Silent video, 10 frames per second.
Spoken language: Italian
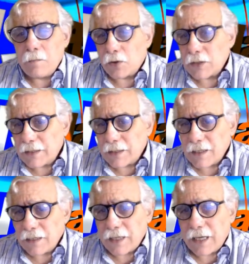Importante
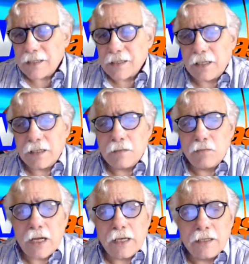sentenza del
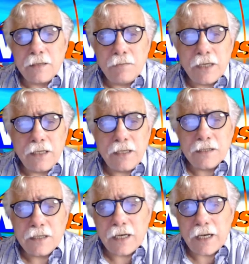Tribunale di
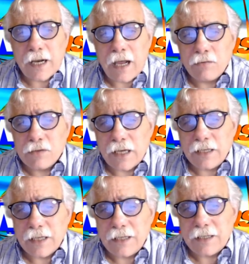Brindisi nella causa
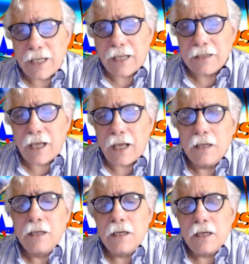intentata
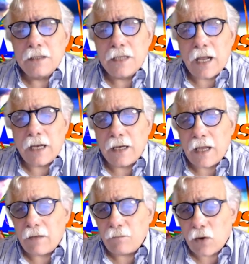
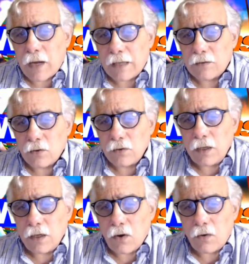dall'avvocato
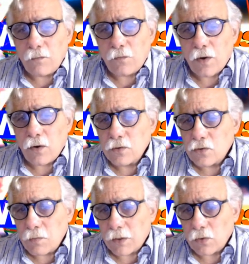di Conf
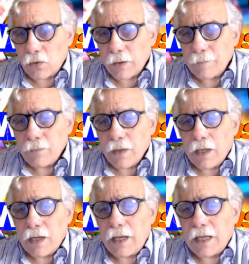Consumatori.
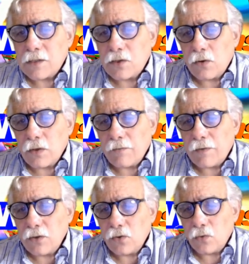Le azioni
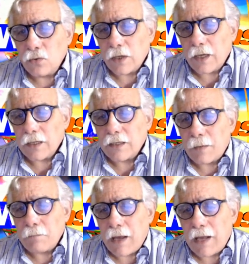vendute
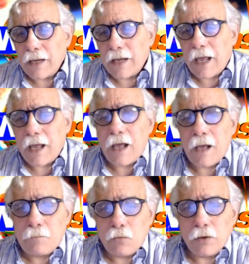da Banca
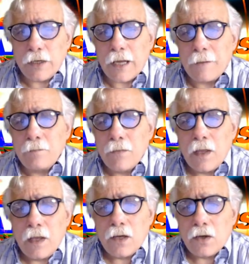Apulia.
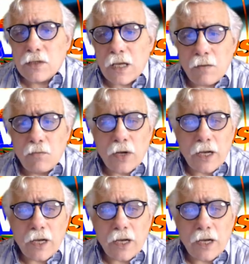Rosario